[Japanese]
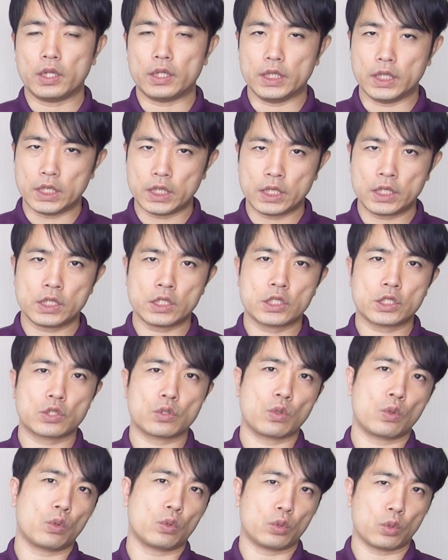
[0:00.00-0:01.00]
認知
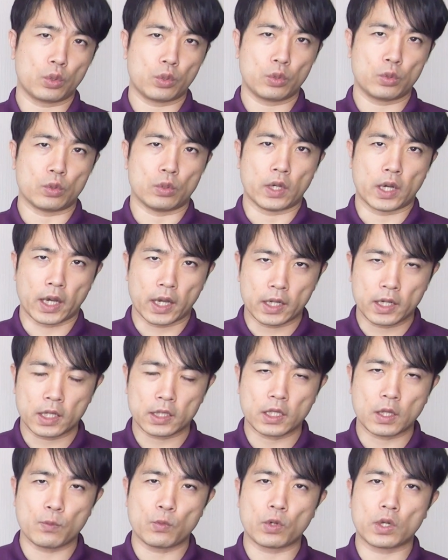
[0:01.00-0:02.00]
症というあな
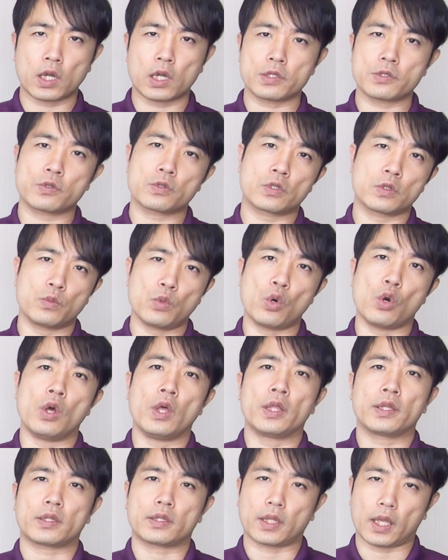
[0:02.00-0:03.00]
たも家族も
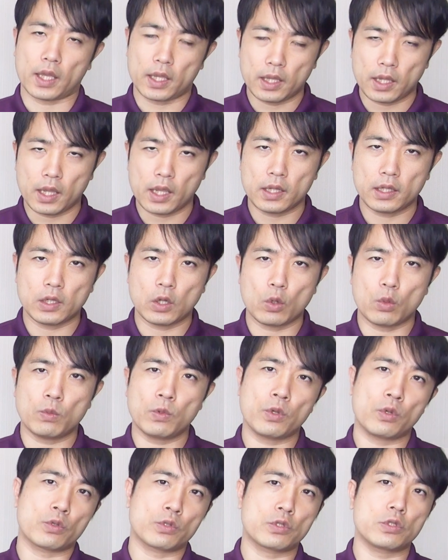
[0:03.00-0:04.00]
大変な
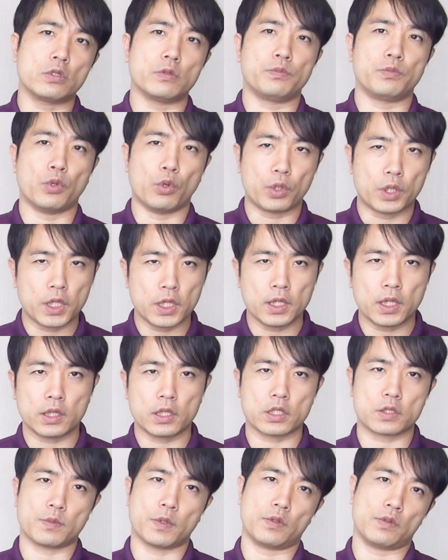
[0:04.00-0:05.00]
思いをする病気になっ
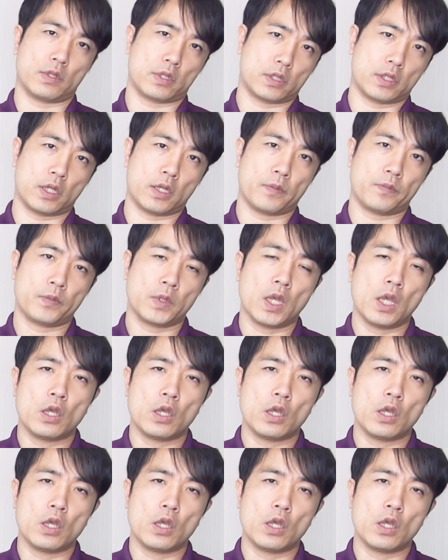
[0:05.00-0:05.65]
てしまうんですね。